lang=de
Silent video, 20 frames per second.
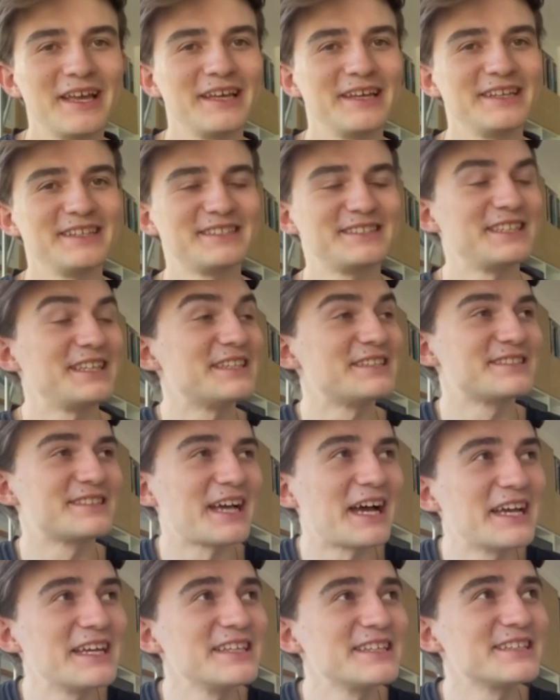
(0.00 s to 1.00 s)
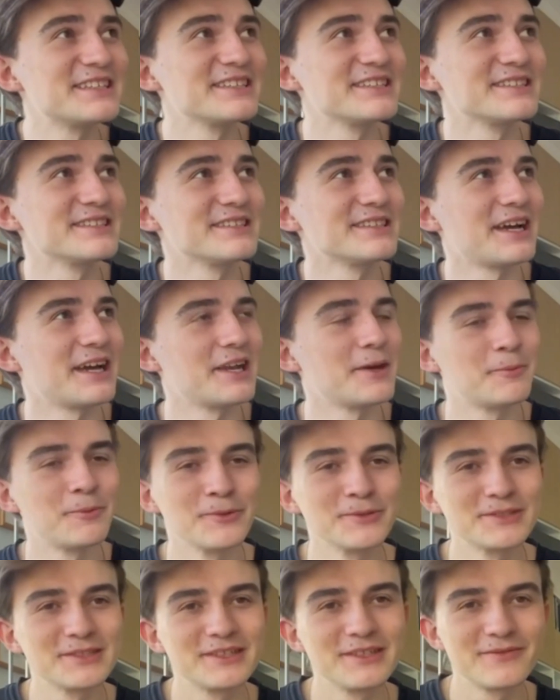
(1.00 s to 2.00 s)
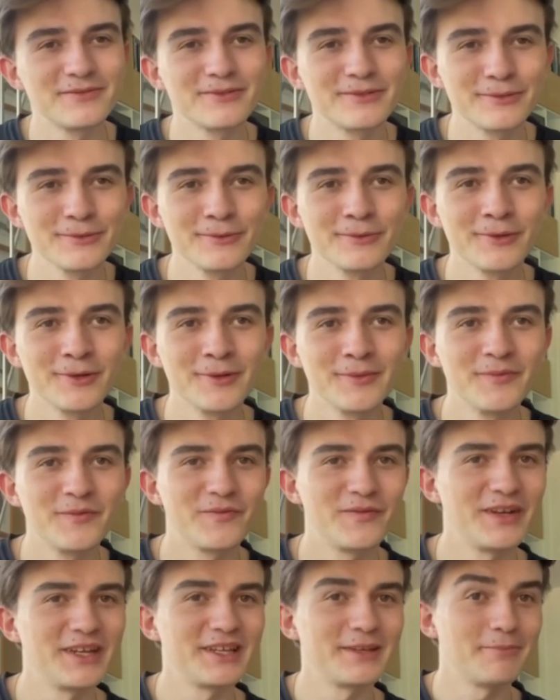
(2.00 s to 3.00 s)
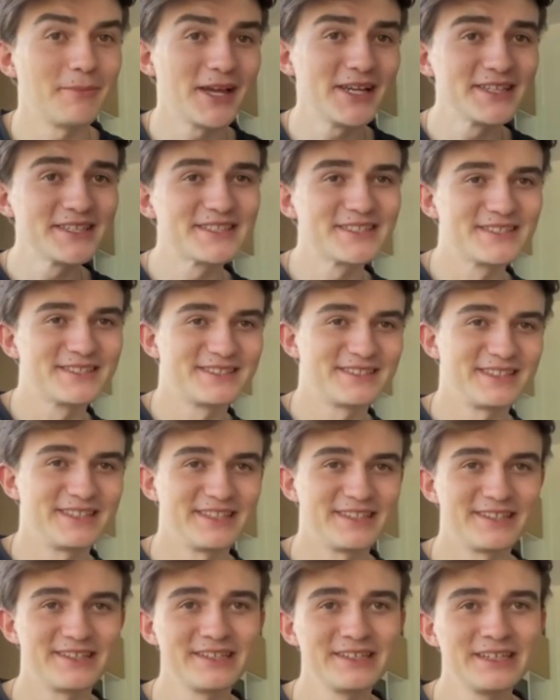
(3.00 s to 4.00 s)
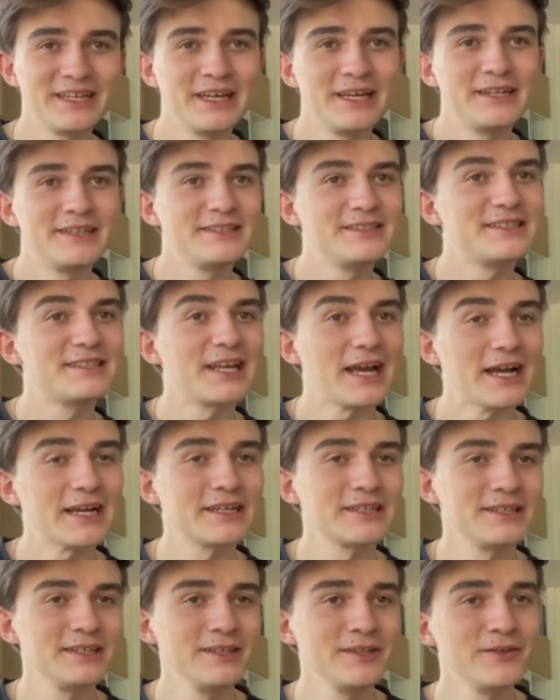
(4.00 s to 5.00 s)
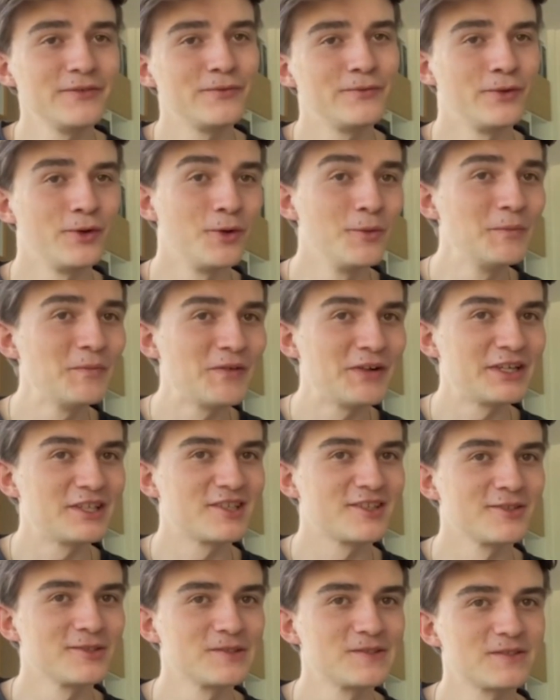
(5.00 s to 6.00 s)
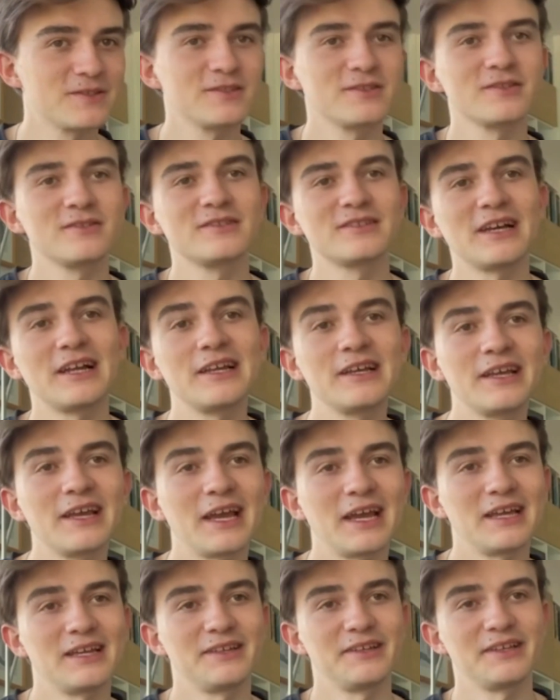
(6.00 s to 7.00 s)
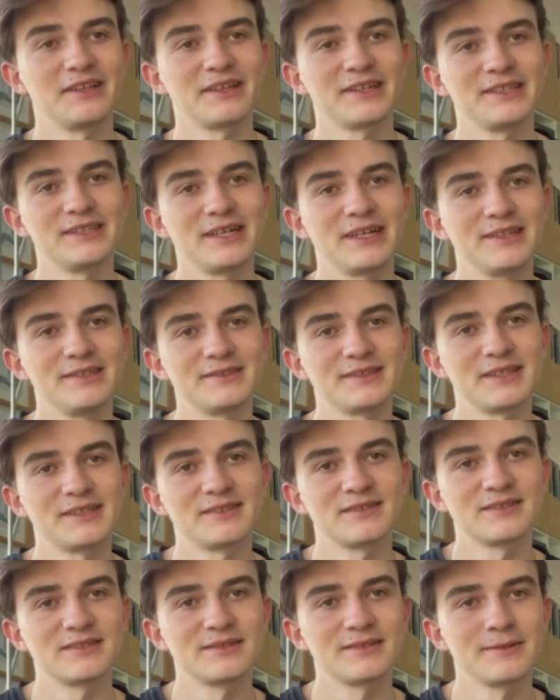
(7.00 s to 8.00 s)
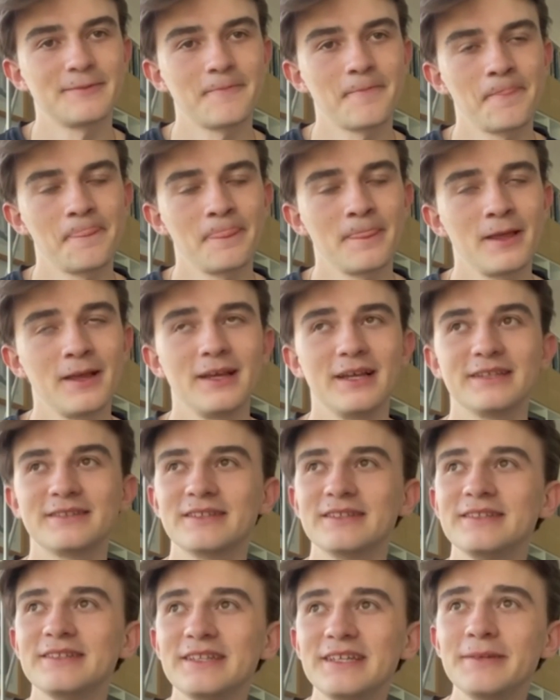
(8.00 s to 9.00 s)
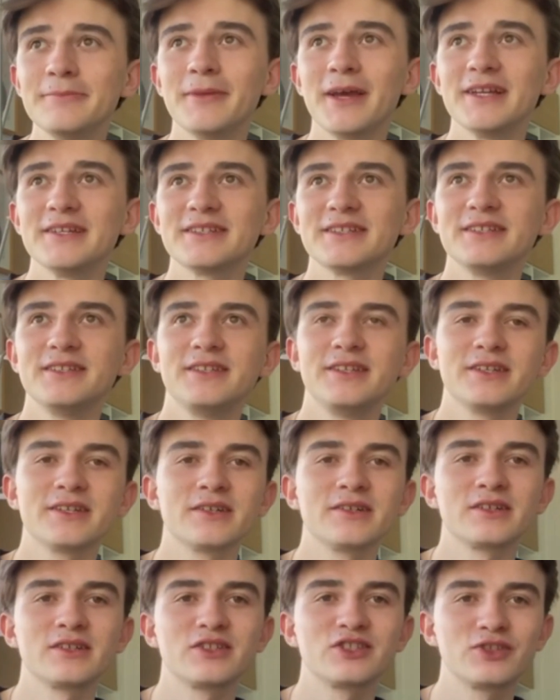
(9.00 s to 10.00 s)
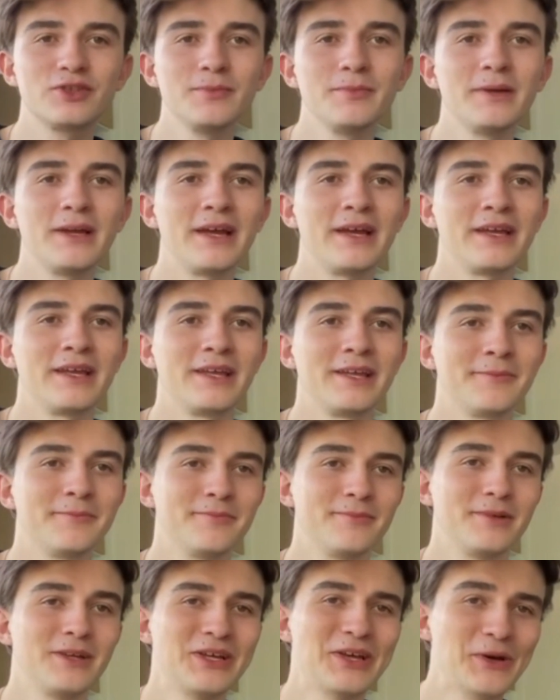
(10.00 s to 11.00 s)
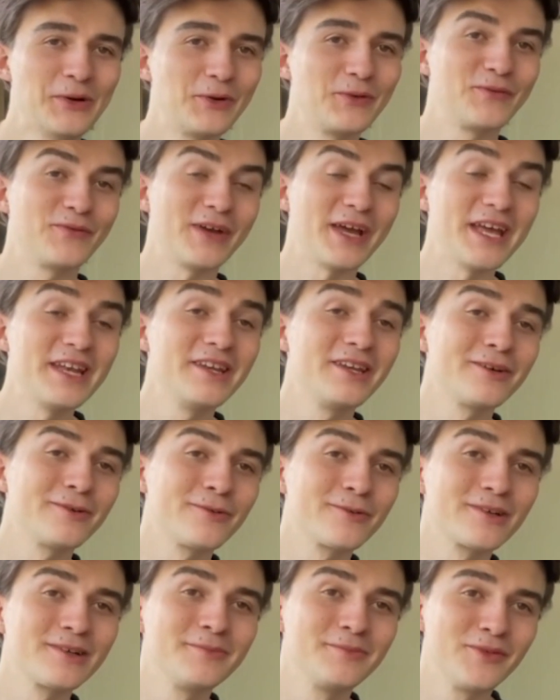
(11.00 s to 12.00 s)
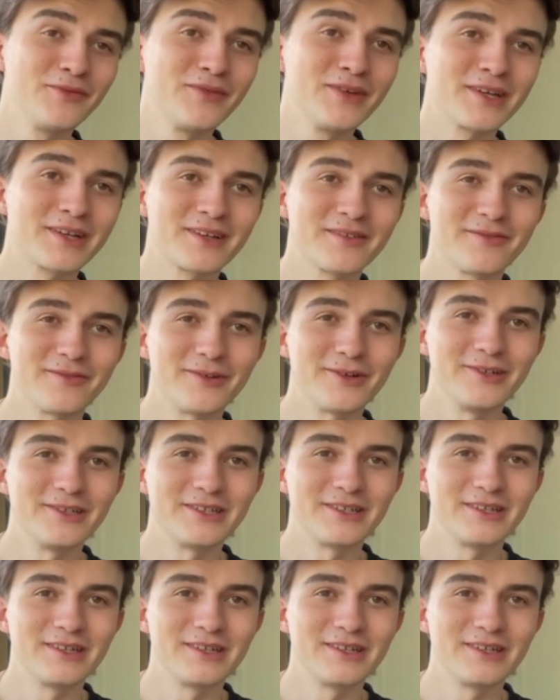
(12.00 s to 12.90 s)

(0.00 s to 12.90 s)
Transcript: Ich sehe Zeichen einer positiven Zukunft, wenn ich Menschen sehe, die sich aktiv für Umweltschutz und soziale Gerechtigkeit einsetzen. Es sind die Menschen, die ihre Stimme erheben und Veränderungen bewirken wollen.